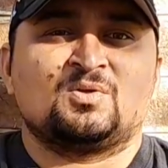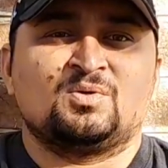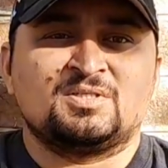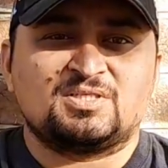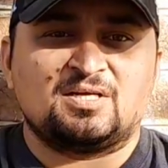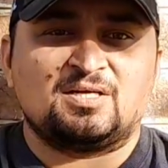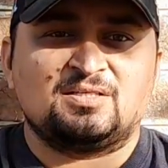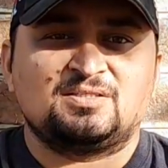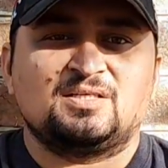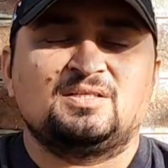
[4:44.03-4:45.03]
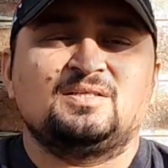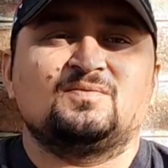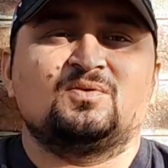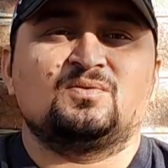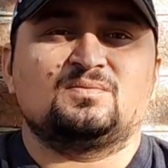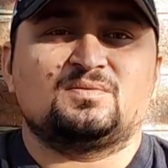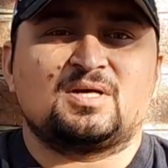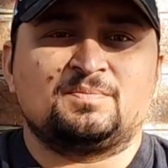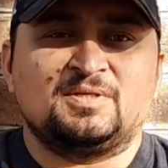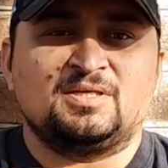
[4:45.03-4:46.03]
तो इन जल्द ही वो
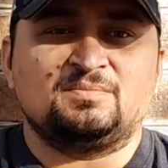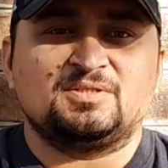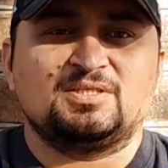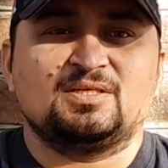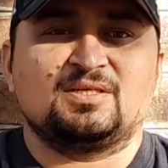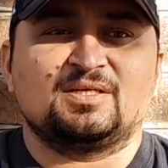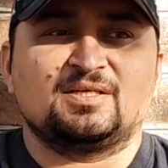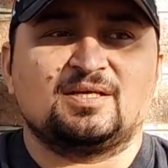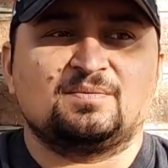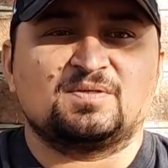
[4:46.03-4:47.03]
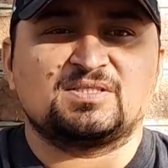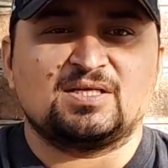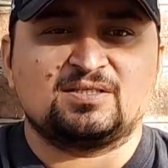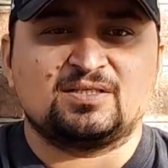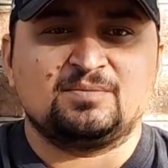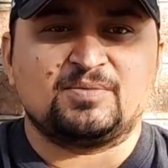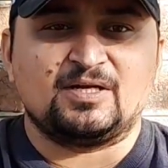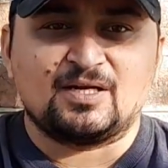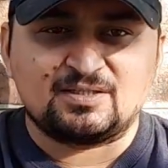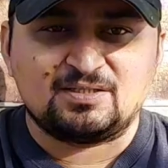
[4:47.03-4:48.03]
अपडेट भी शेयर करेंगे आपके साथ के
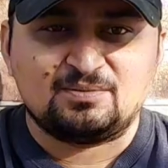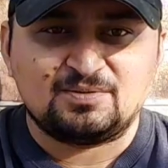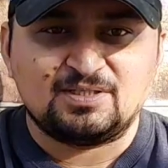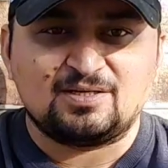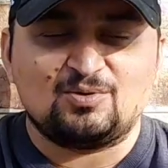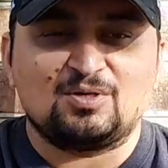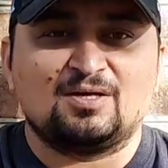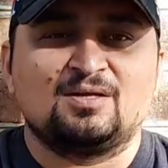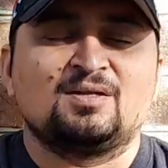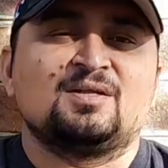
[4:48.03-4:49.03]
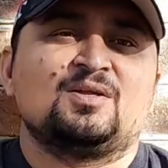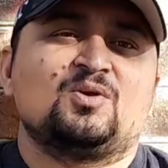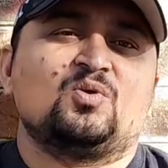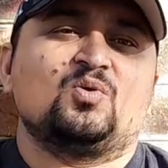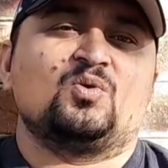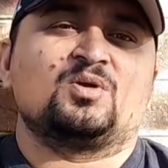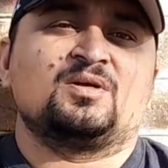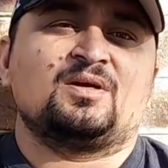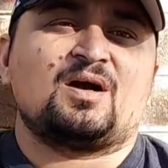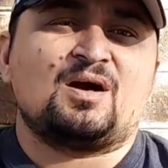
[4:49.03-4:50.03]
पल्ला कितने बजे का होगा और
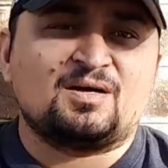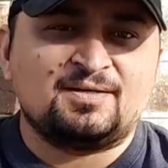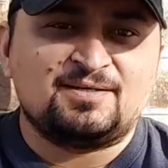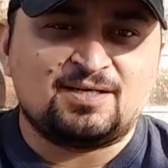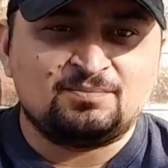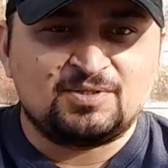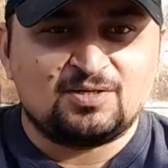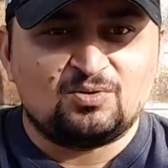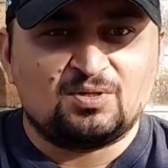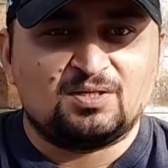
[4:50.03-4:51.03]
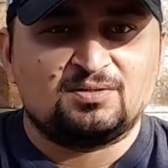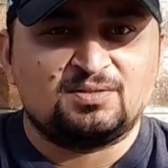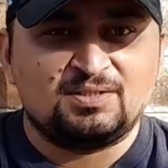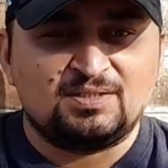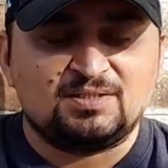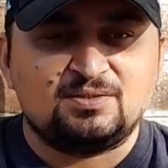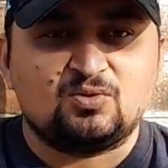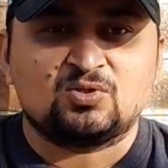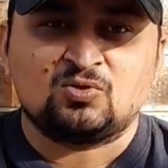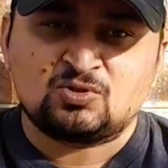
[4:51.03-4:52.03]
आखिरी टाइम क्या होगा ठीक है जी
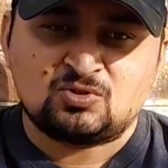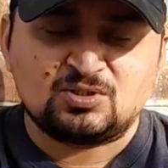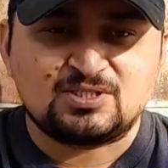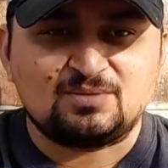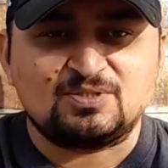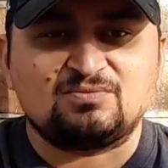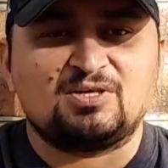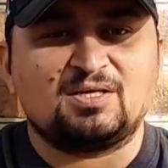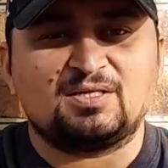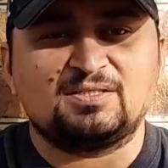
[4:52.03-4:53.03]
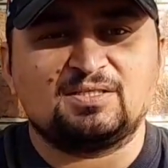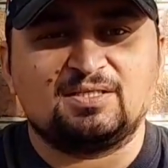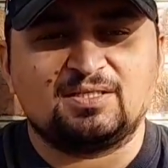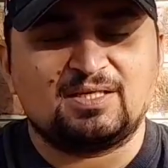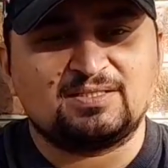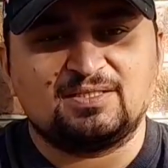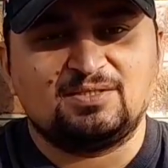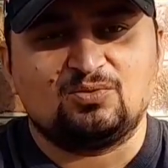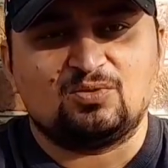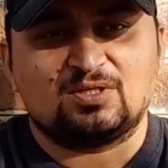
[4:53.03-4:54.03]
और दोस्तों के साथ मशवरा करके चलेंगे ऐसे
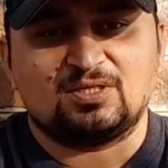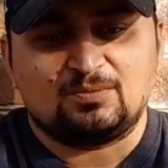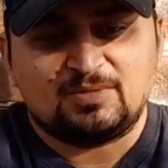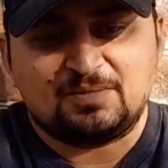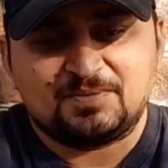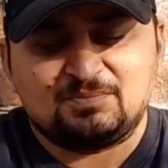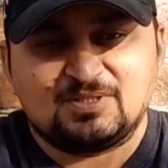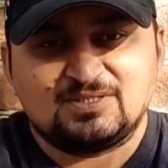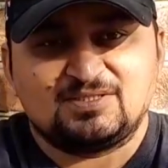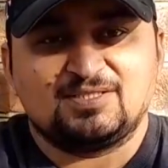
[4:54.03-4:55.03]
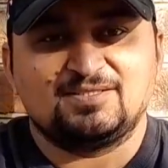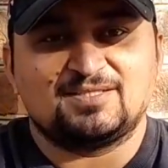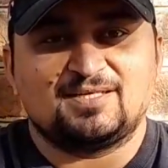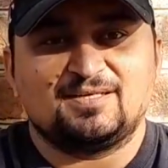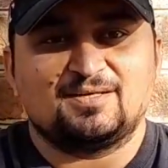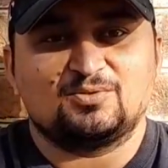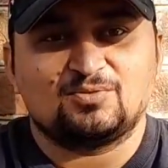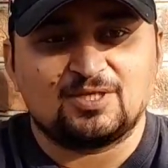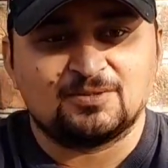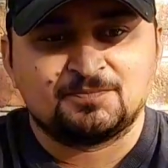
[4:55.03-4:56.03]
नहीं होगा कि मैं अपनी मर्ज़ी से ही डिसाइड कर
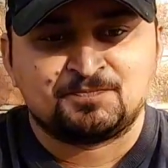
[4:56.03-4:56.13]
दूंगा